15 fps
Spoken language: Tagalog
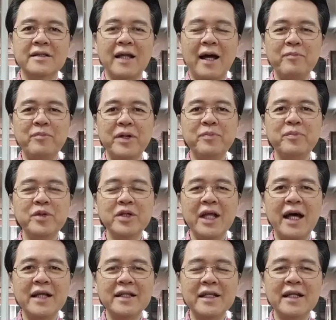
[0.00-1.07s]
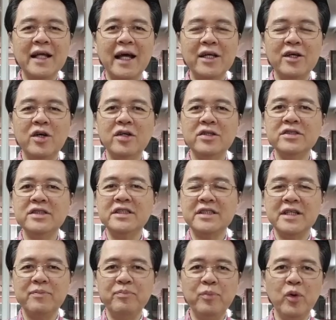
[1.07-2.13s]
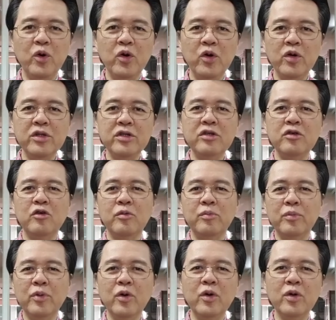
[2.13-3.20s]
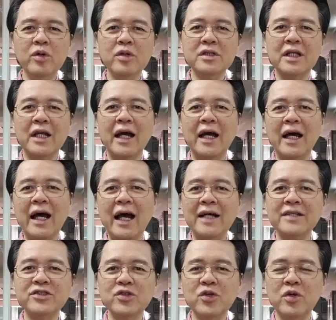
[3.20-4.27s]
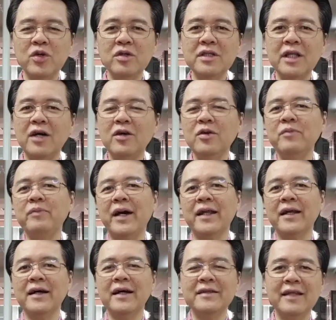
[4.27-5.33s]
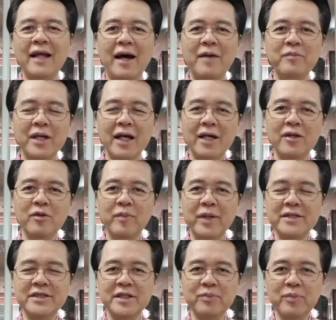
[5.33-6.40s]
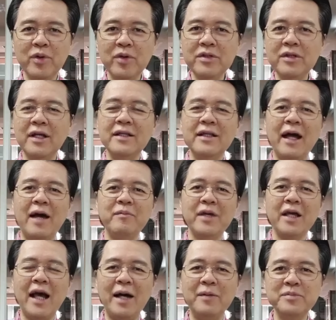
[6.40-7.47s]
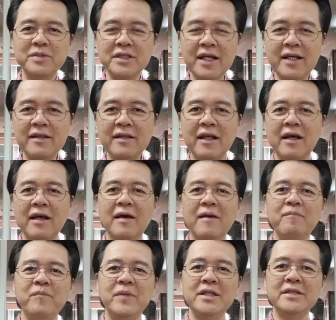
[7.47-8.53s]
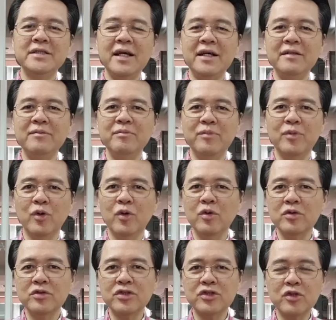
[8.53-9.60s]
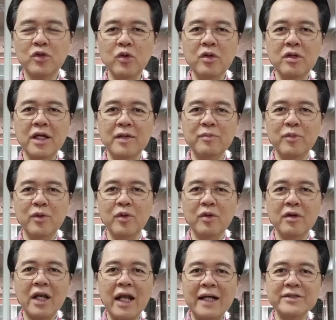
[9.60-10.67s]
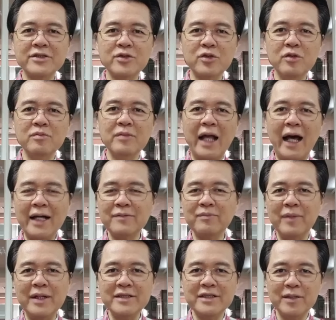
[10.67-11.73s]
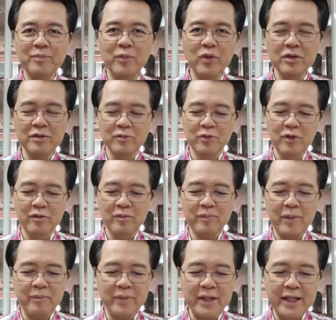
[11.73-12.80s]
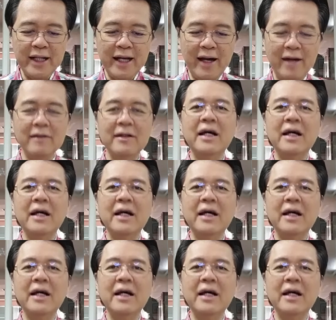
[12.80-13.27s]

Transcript: Topic po natin ngayon, sipon, ubo, trangkaso. Nako, parang ang daming ngayong may sipon, ang daming absent. Minsan, buong school, eh, buong classroom, lahat may sipon, buong pamilya,